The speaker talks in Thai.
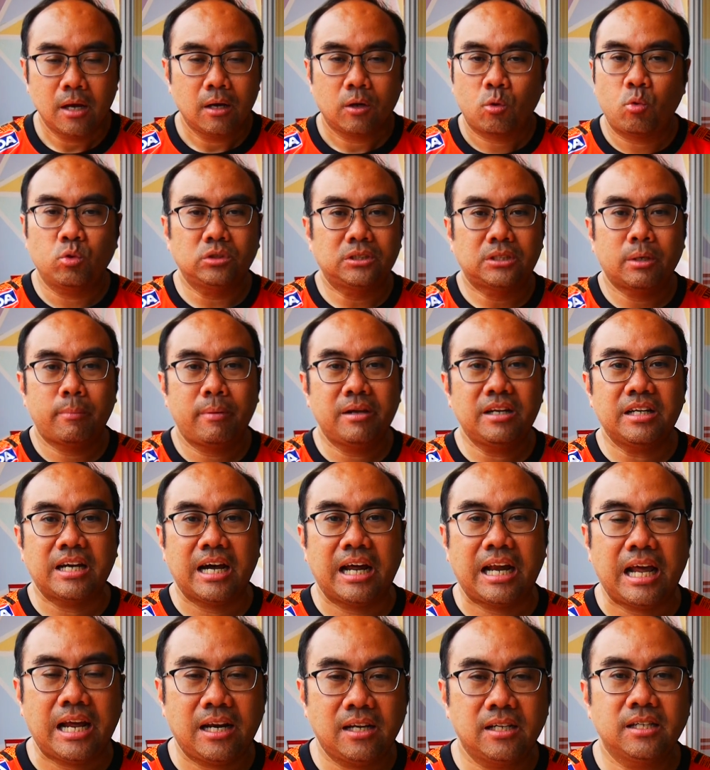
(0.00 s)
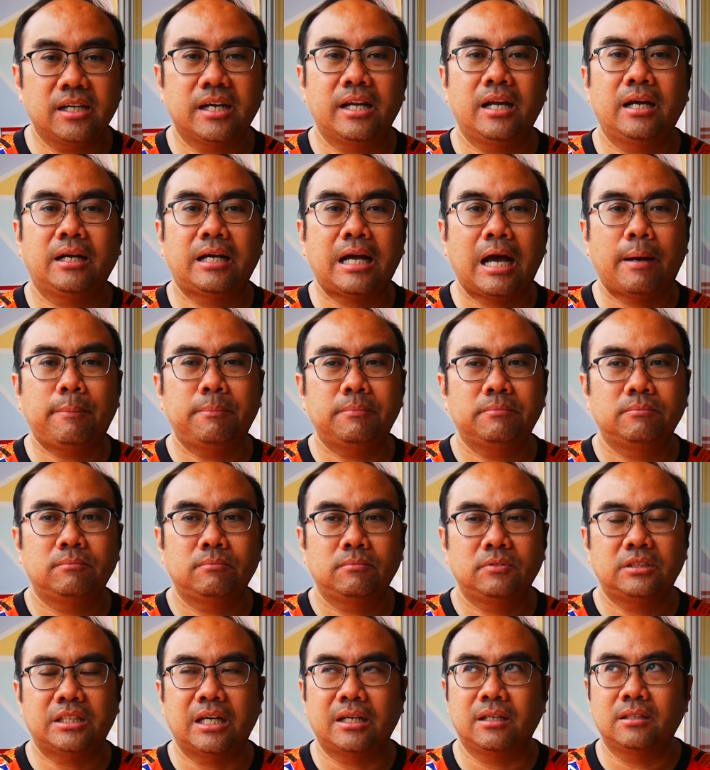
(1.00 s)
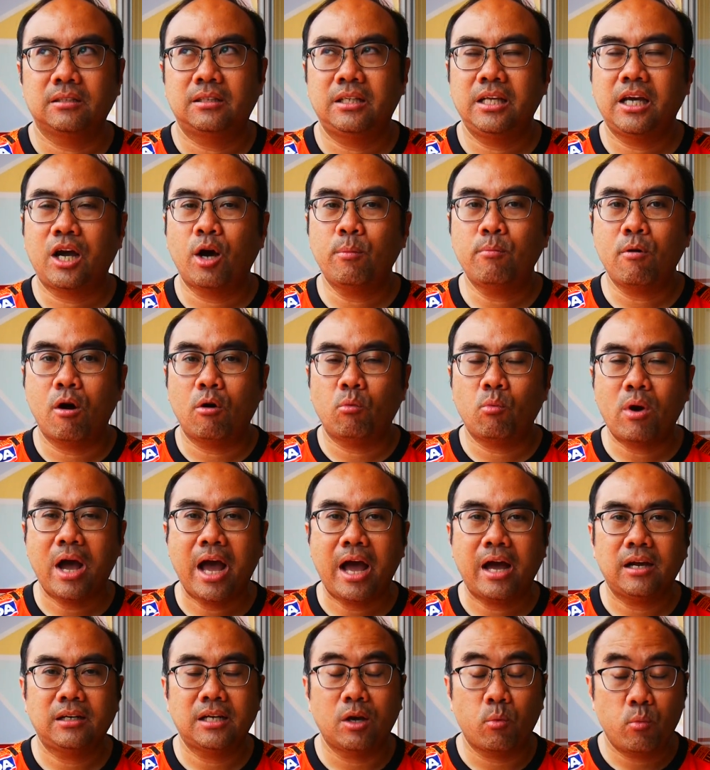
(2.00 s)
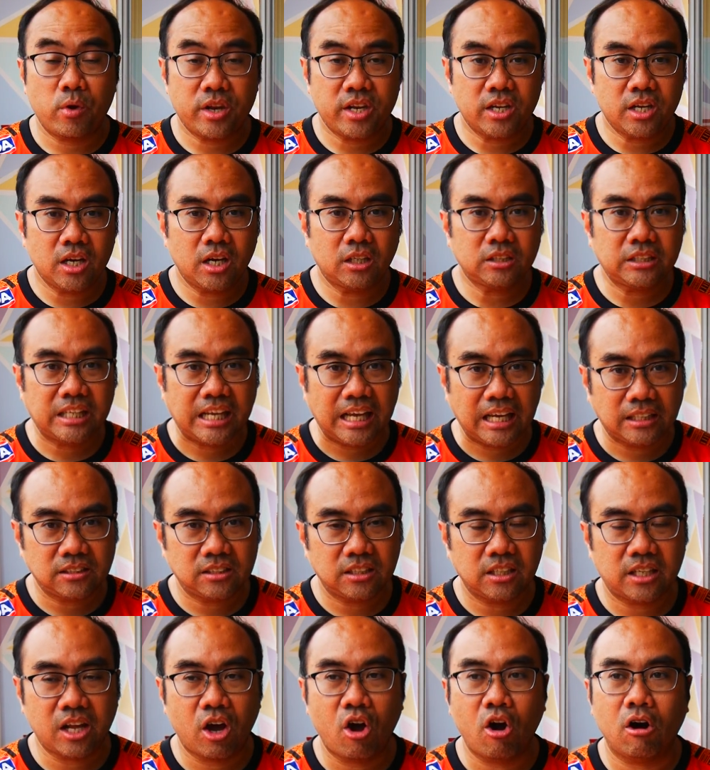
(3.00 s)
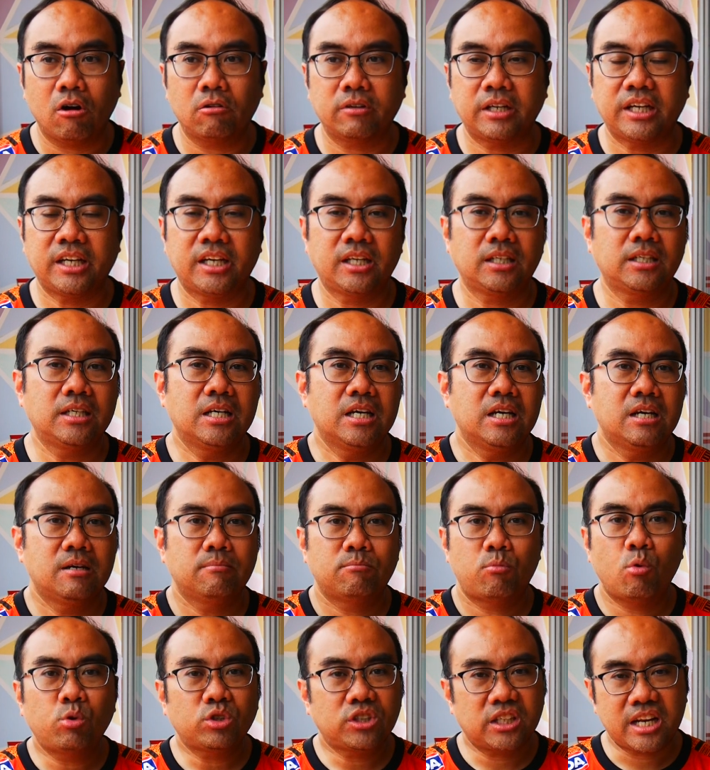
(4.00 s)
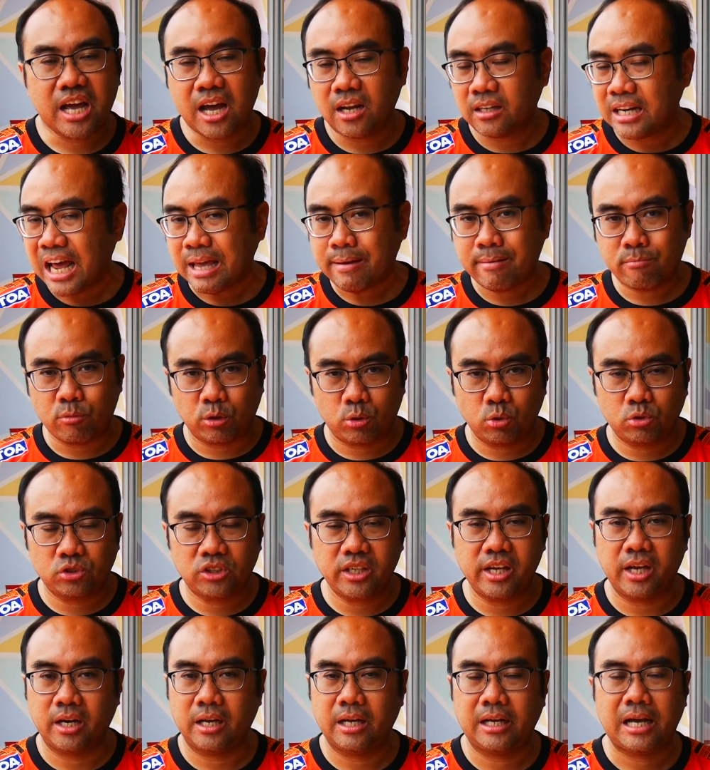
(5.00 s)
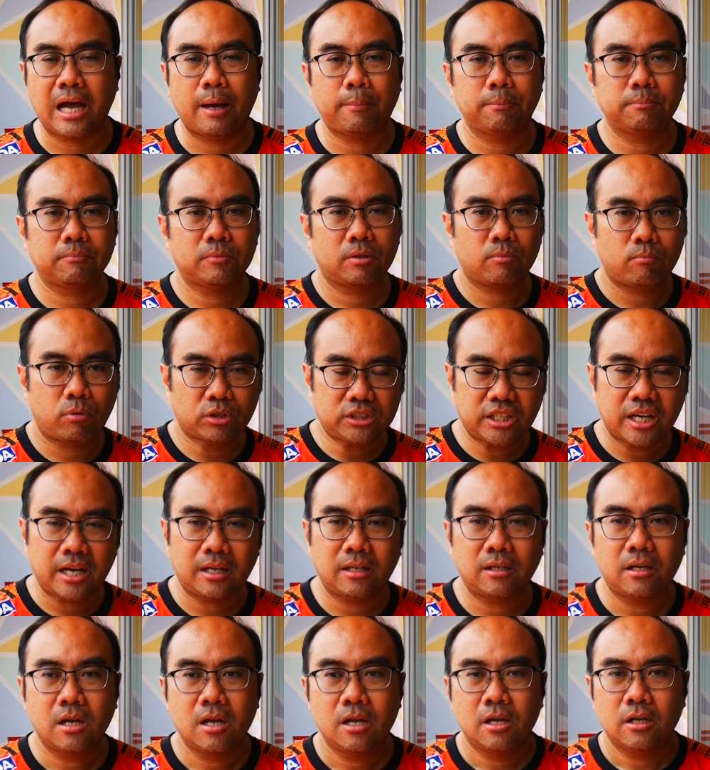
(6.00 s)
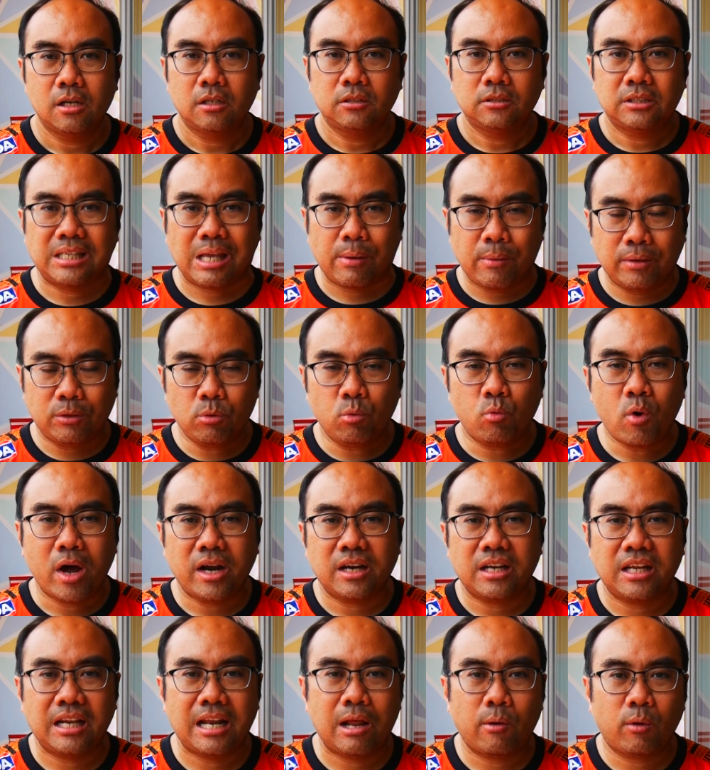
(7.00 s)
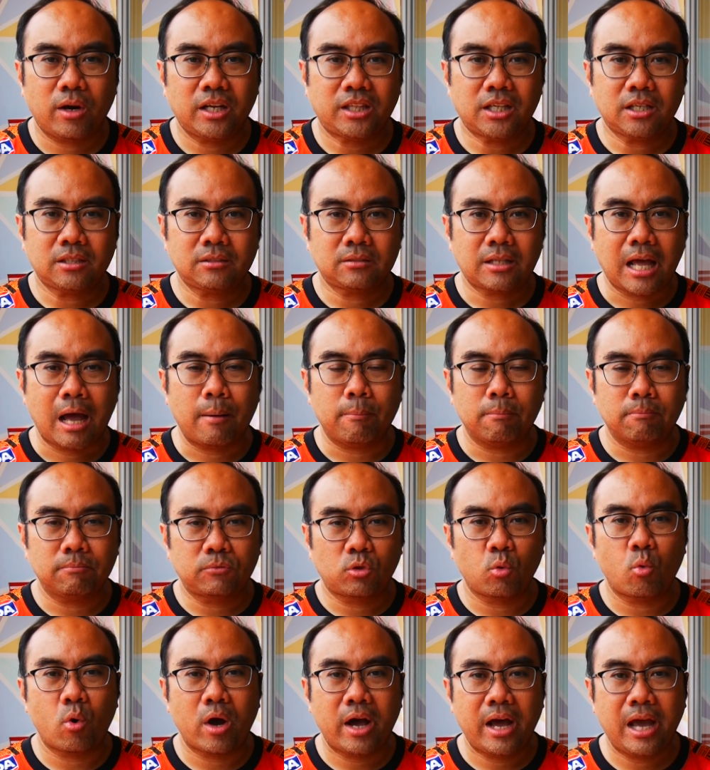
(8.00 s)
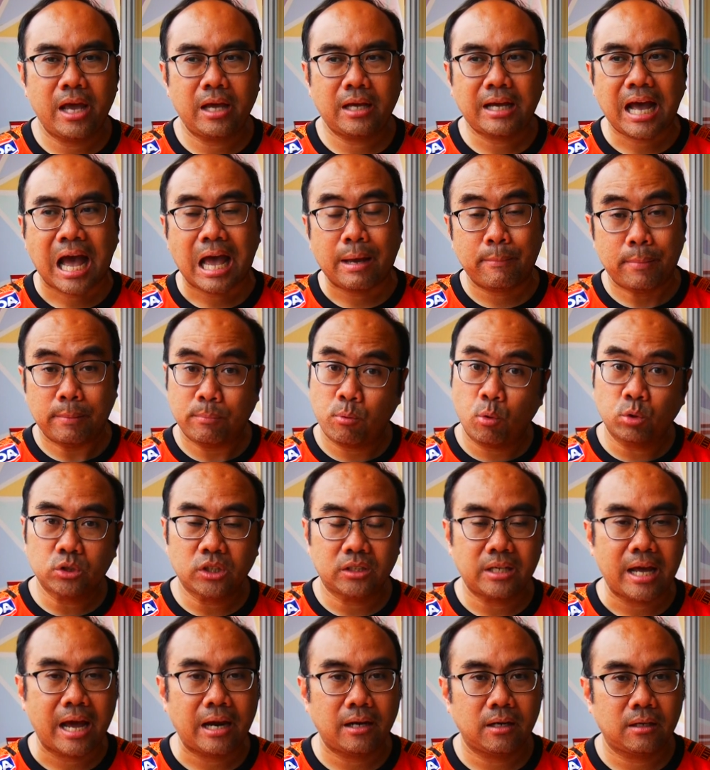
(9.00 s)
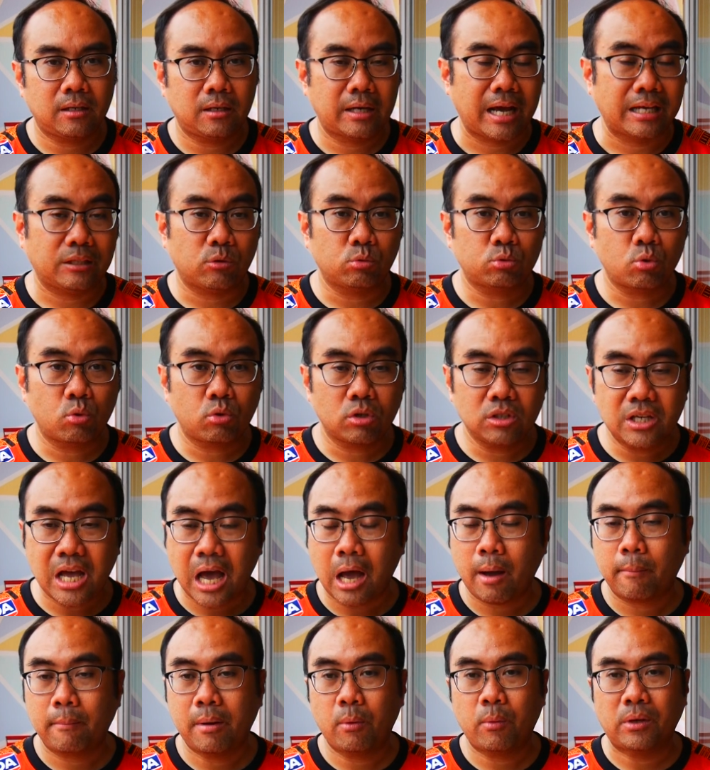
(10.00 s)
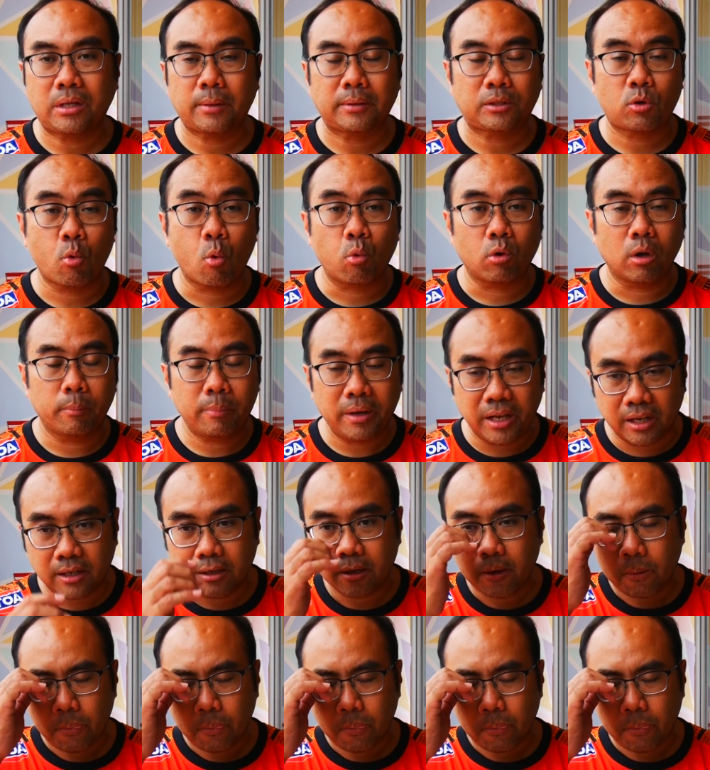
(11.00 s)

คุณจะไม่เหลืออะไรเลยนะครับ อย่างที่เขาบอกว่า the winner takes it all นะฮะผู้ชนะได้หมดทุกสิ่งนะครับ เพราะฉะนั้นชีวิตทุกวันนี้เราก็ต้องทำตัวให้กลายเป็นผู้ชนะในทุกๆ เรื่อง ไม่ว่าจะถูกหรือผิด